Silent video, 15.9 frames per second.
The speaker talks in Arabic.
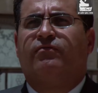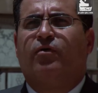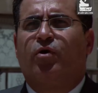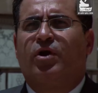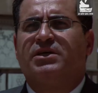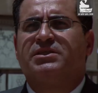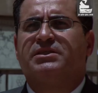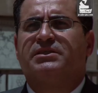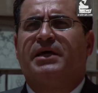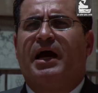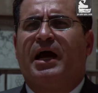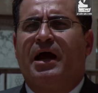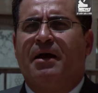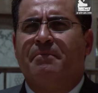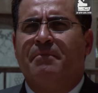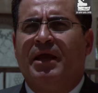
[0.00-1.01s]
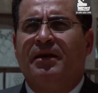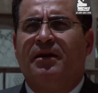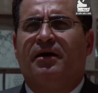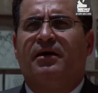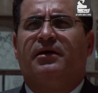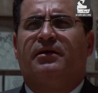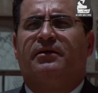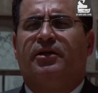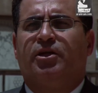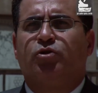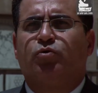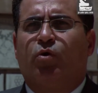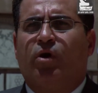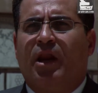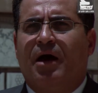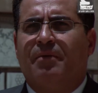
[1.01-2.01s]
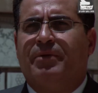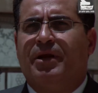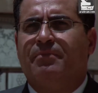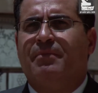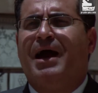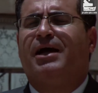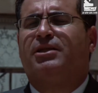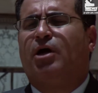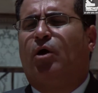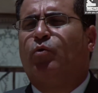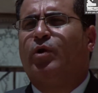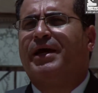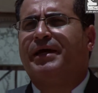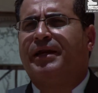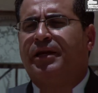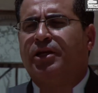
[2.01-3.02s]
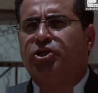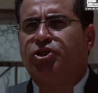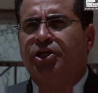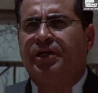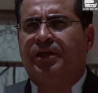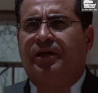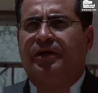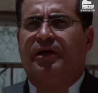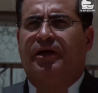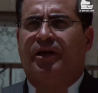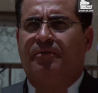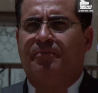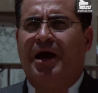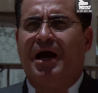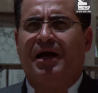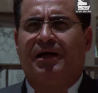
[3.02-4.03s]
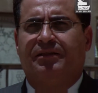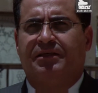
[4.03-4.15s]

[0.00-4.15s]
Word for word: فرص عمل لطلاب المعهد أو لخريجين المعهد